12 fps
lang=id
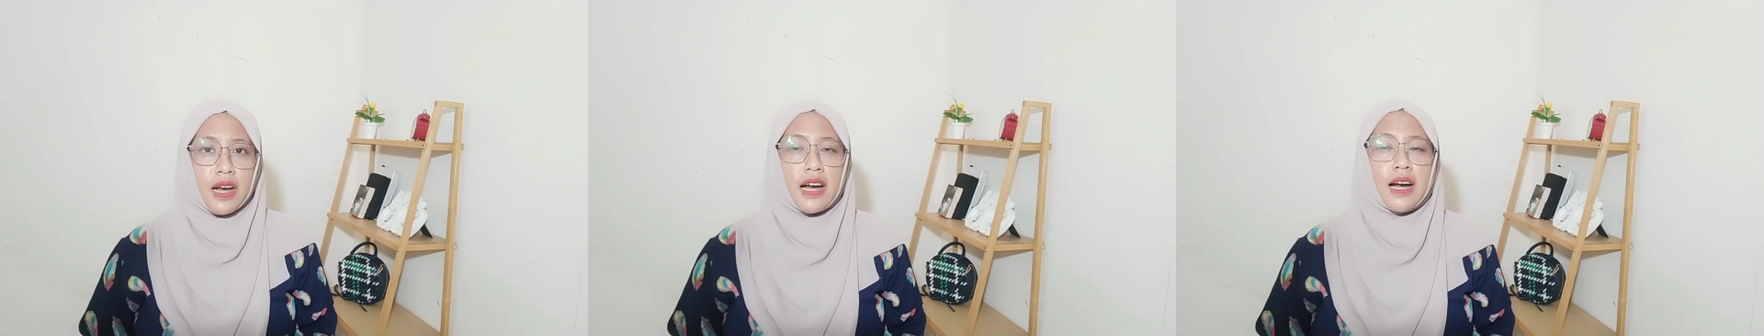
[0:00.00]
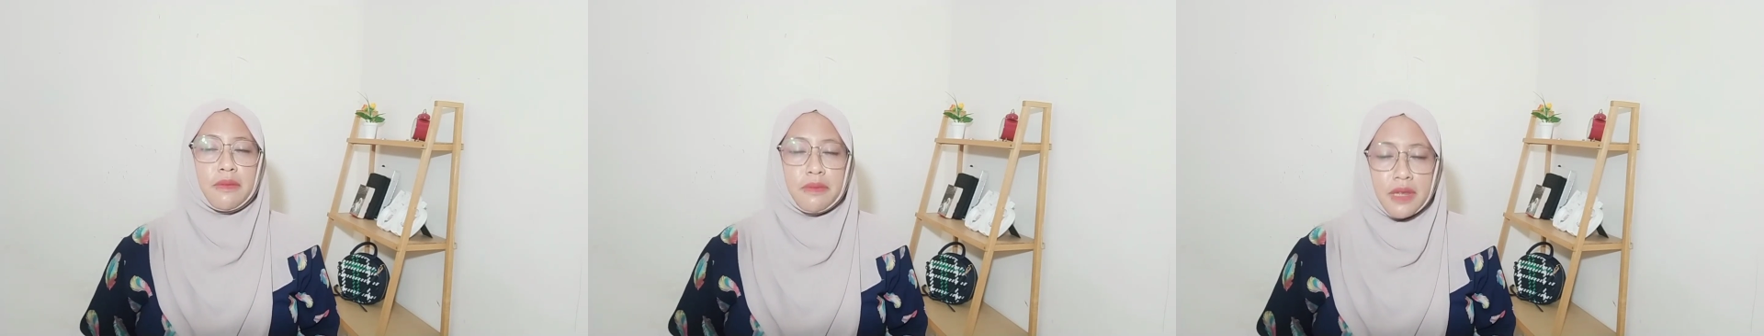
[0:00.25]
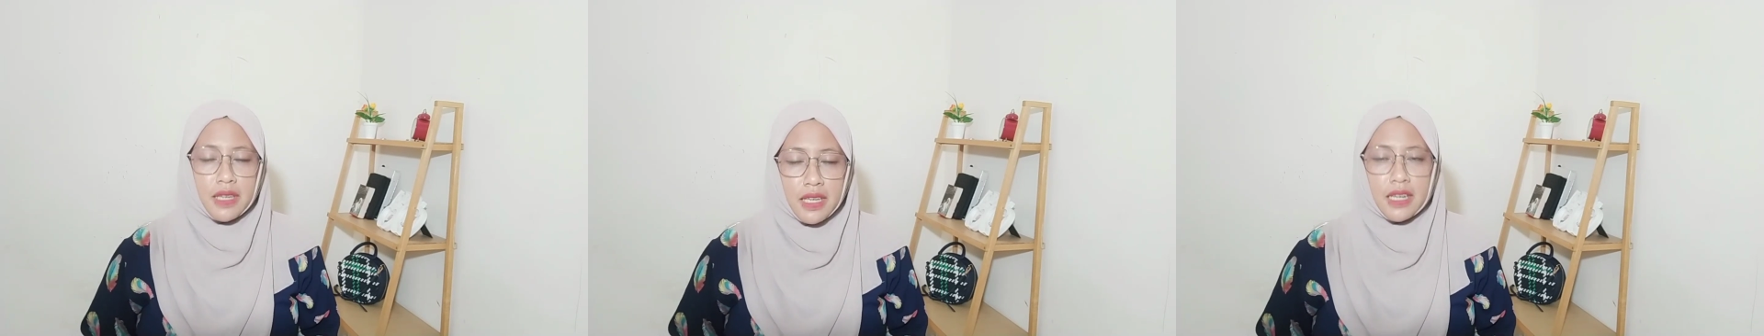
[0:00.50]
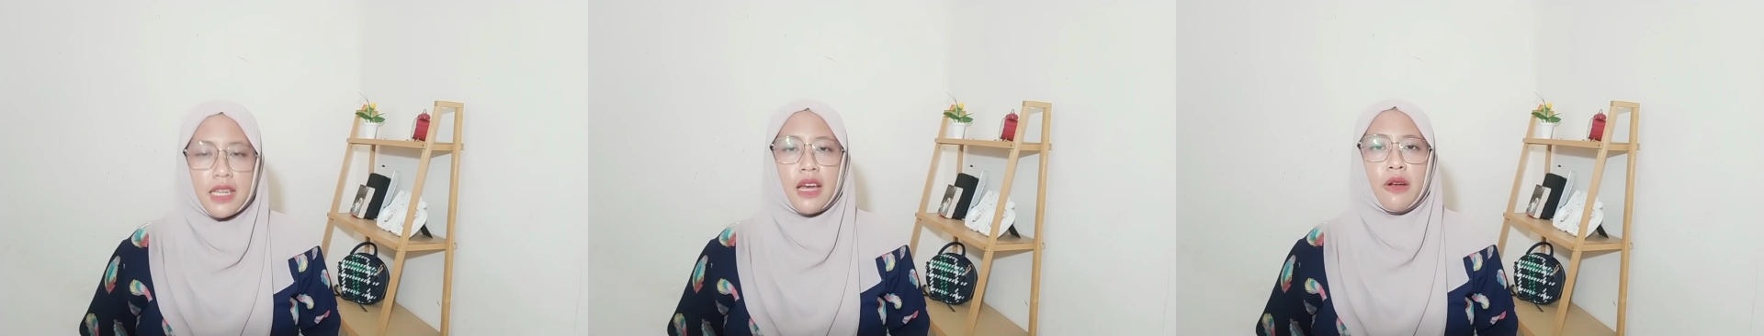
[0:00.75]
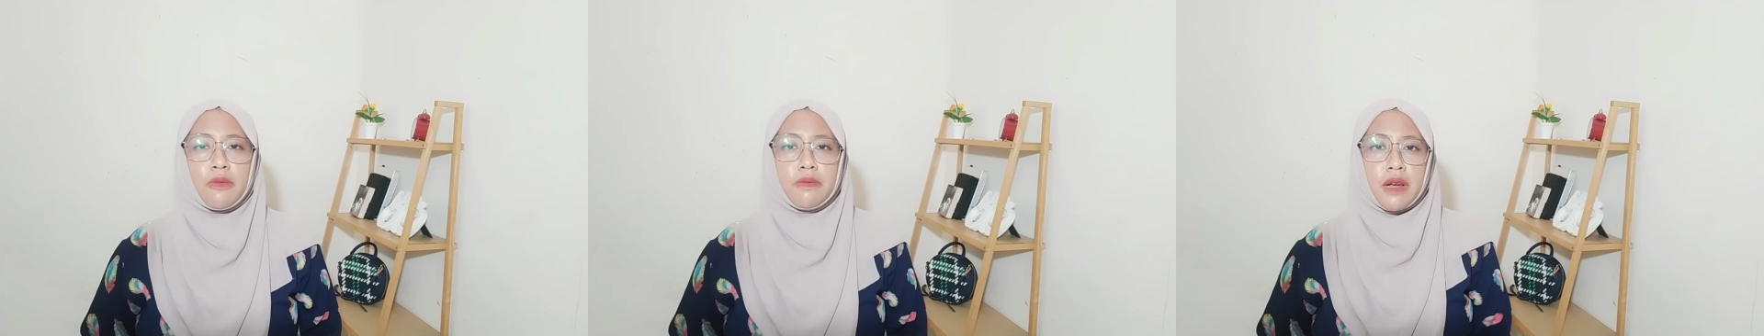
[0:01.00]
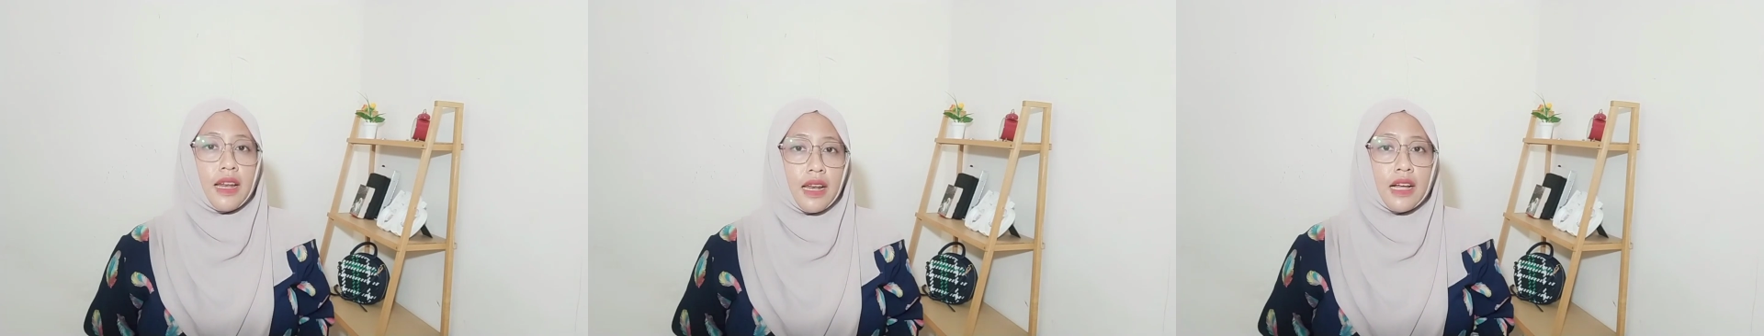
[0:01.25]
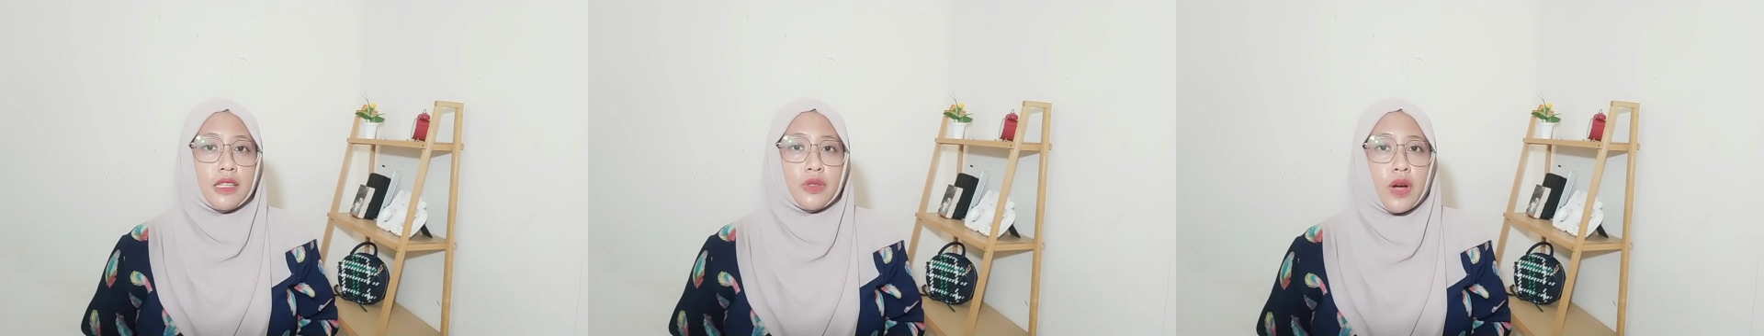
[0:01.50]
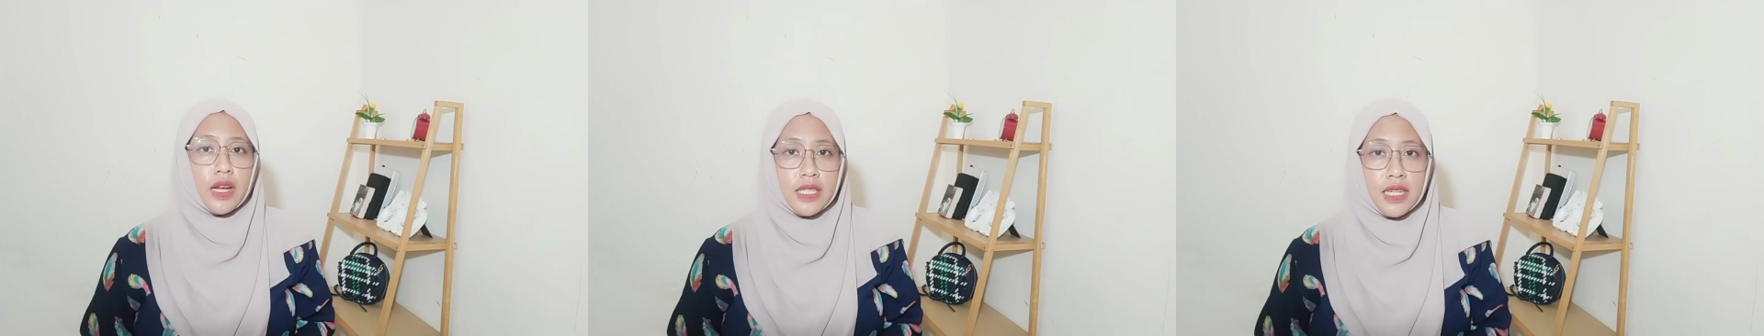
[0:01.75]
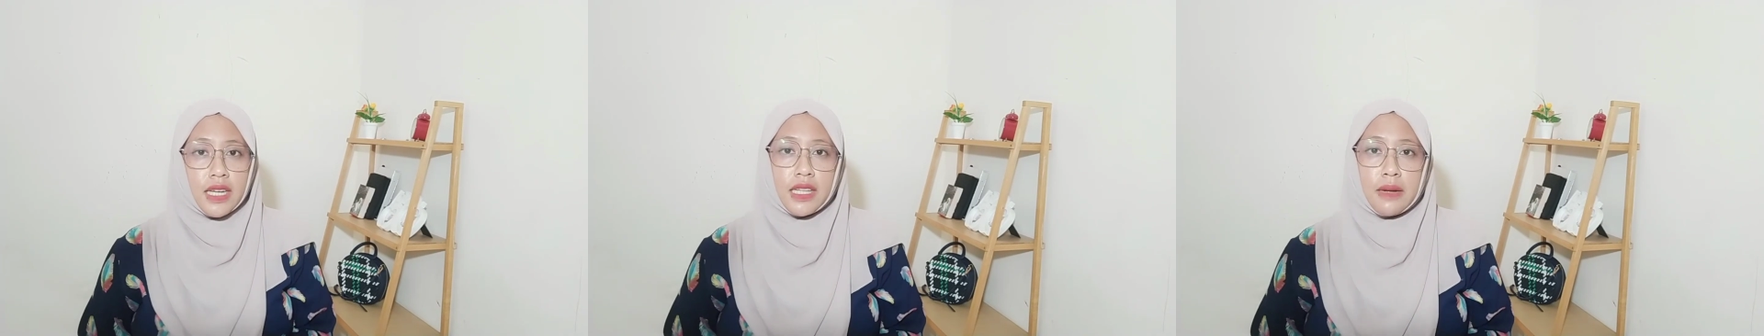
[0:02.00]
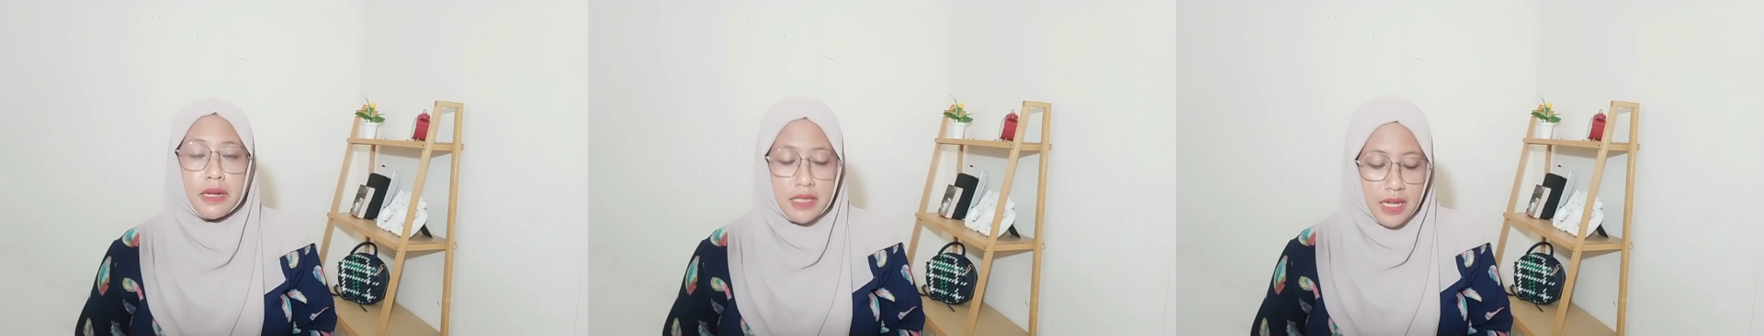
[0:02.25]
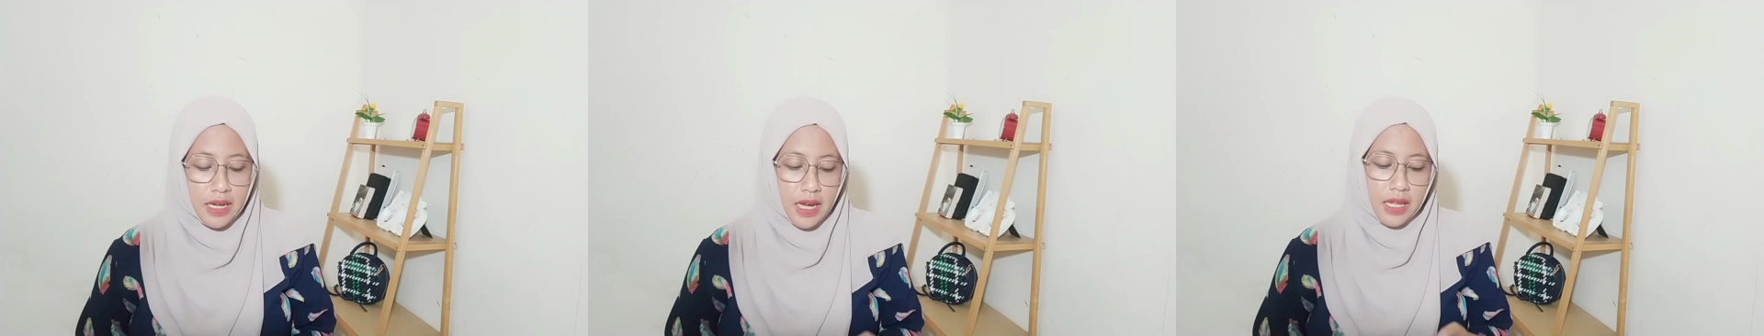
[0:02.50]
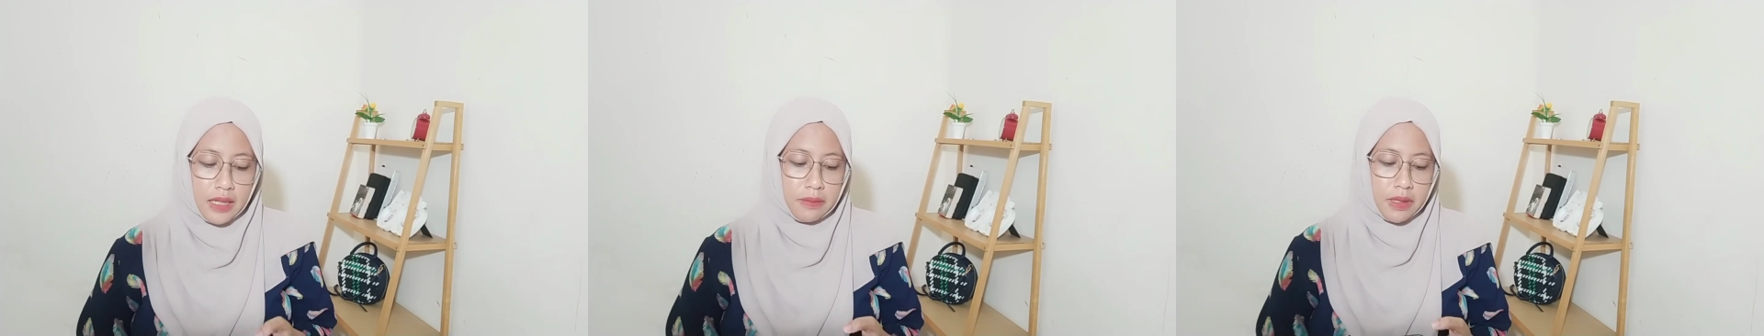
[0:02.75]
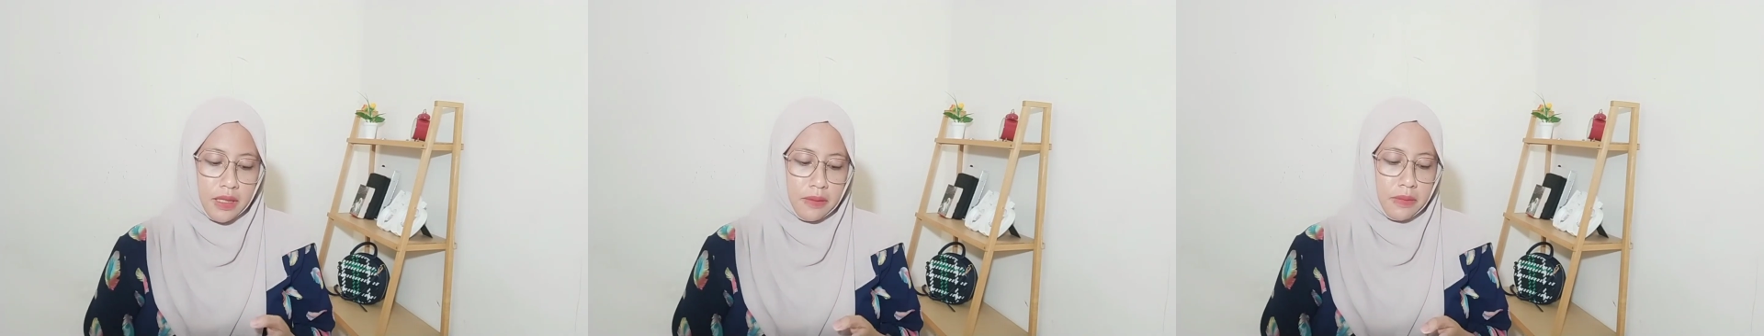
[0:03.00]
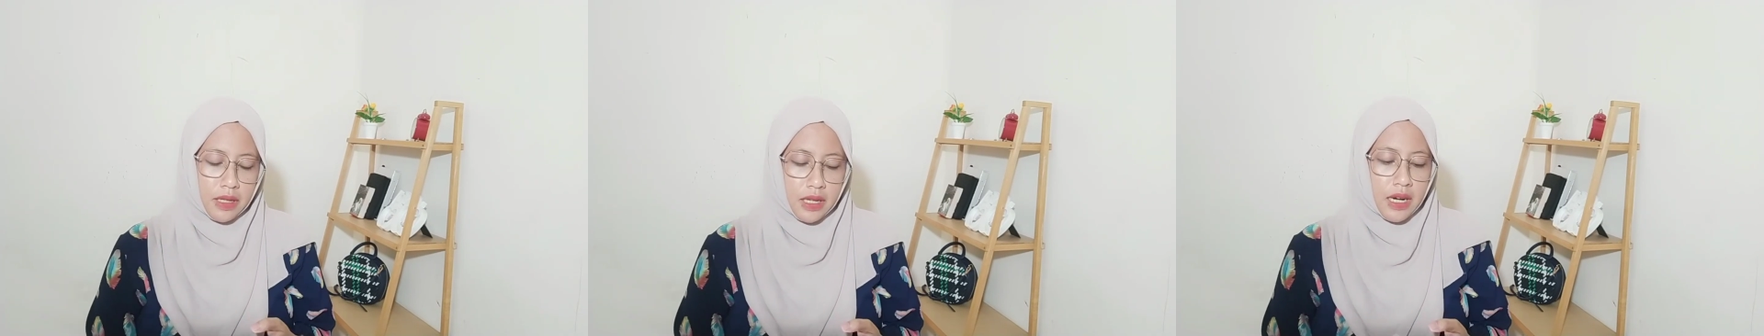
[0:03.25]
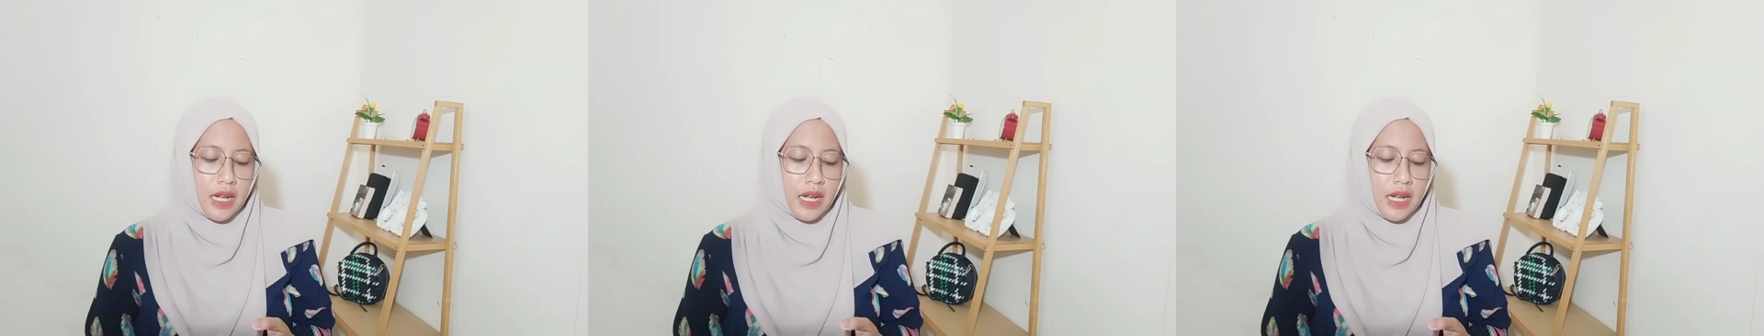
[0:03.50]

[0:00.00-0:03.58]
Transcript: Amin ya robbal. Langsung aja kita baca ya teman-teman.